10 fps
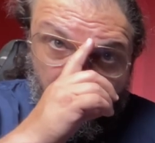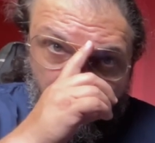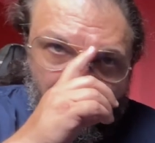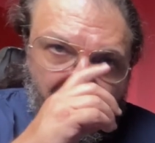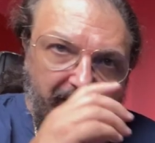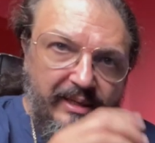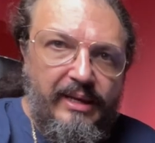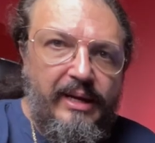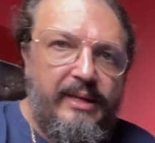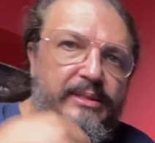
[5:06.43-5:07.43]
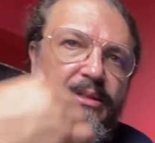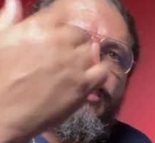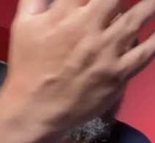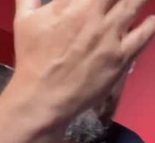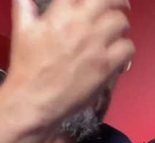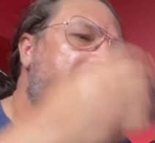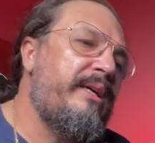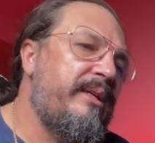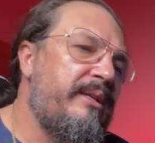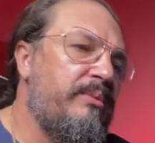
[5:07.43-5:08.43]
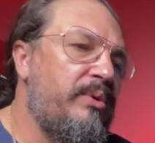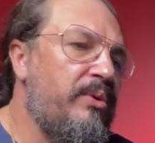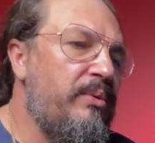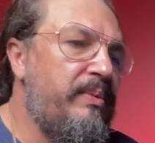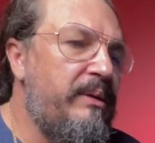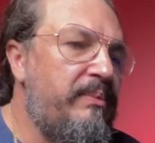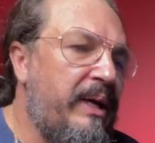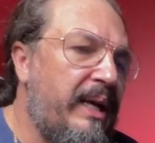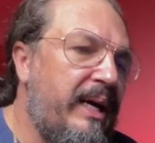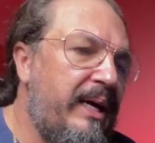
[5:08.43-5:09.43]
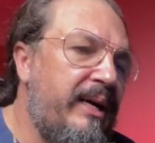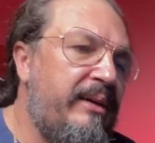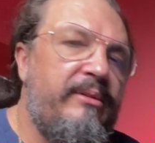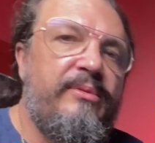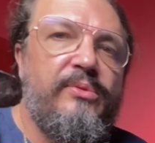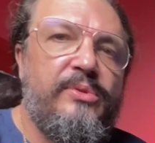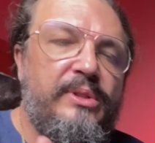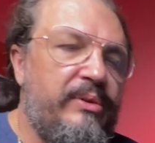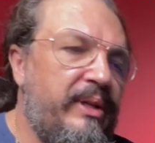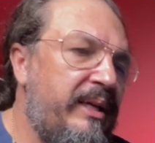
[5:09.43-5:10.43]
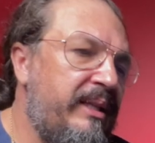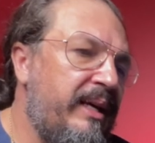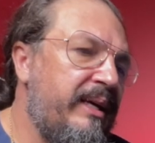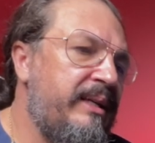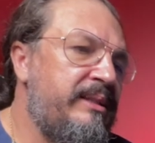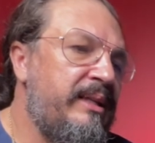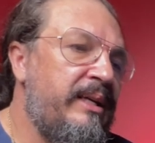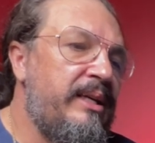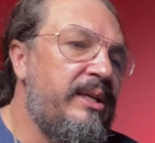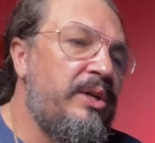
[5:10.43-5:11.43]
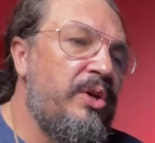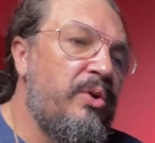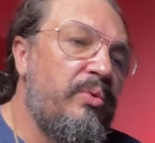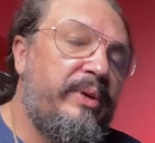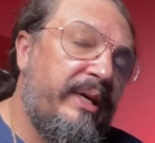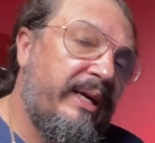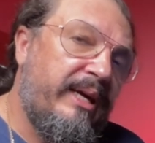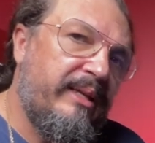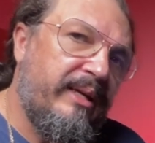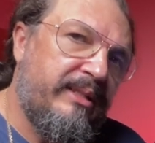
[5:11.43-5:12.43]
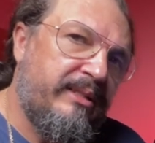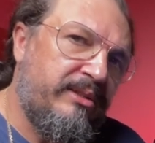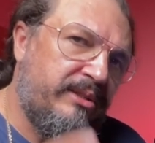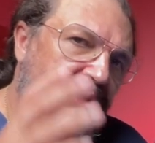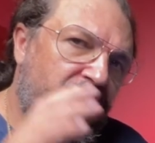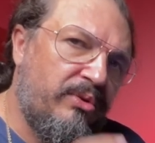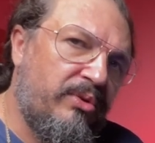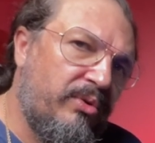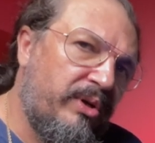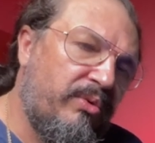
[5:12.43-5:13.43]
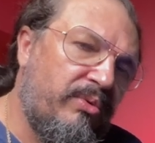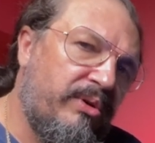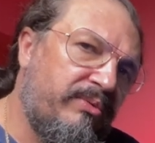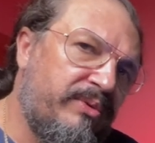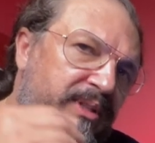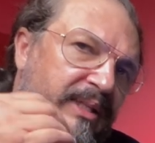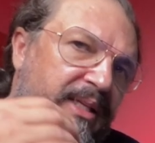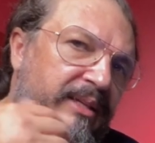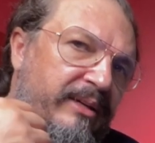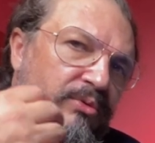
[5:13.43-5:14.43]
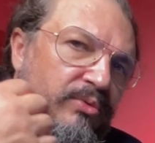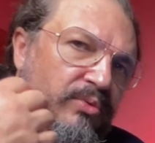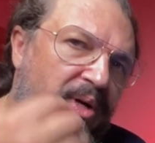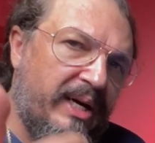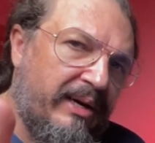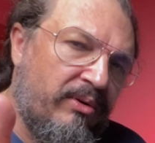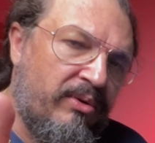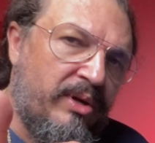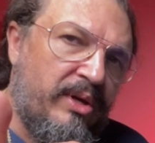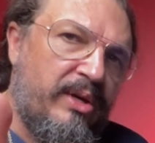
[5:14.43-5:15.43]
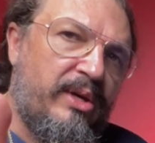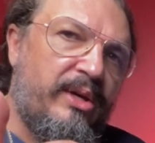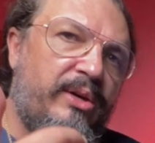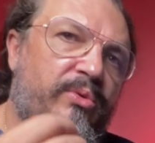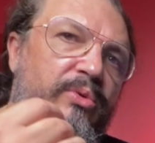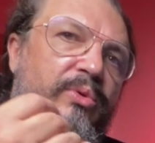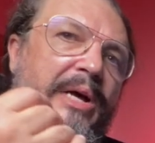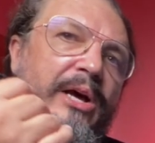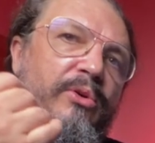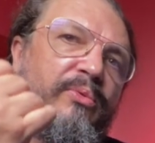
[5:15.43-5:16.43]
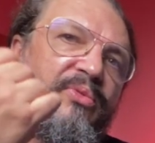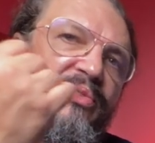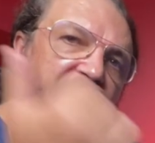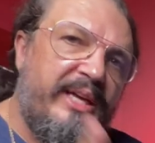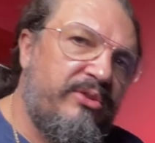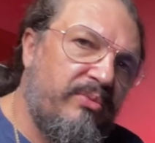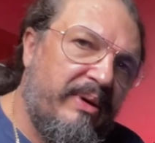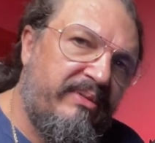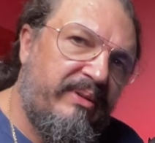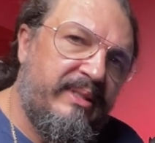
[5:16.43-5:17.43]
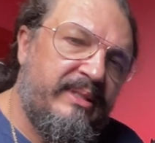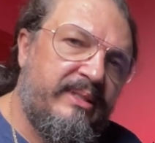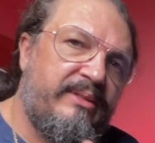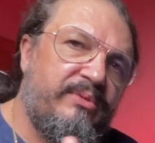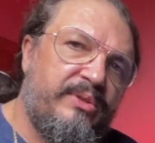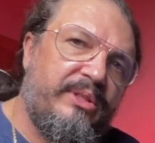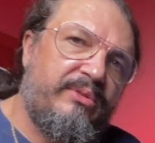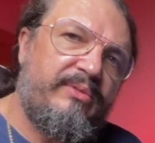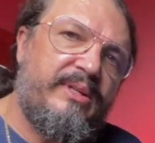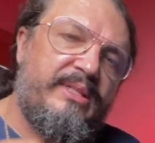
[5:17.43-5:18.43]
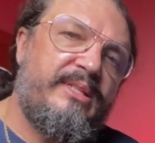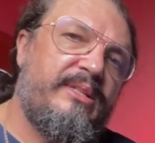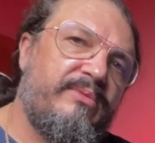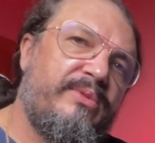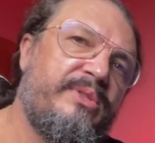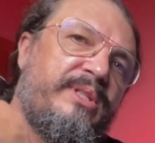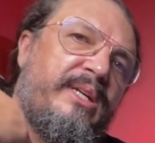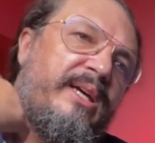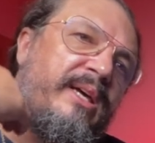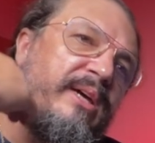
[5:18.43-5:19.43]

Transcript: Ah, a inércia do trem demorou para ele parar em função da inércia. O que, que é inércia? Você já notou que quando você está dentro de um carro e quando o carro freia de uma vez, se você não tiver de cinto, você